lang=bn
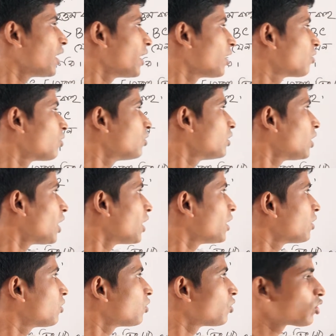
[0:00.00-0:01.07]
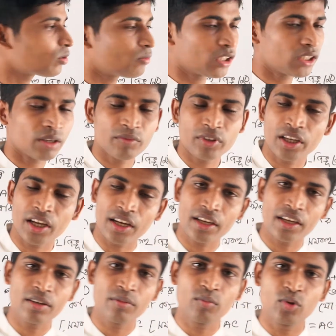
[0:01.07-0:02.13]
এই কোণ আর এই কোণ সমান আমরা
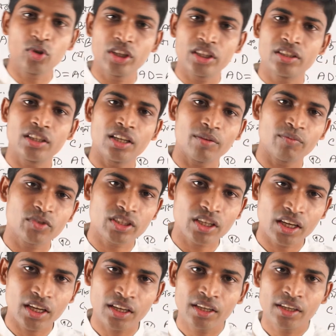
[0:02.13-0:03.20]
আগেই বলেছিলাম যে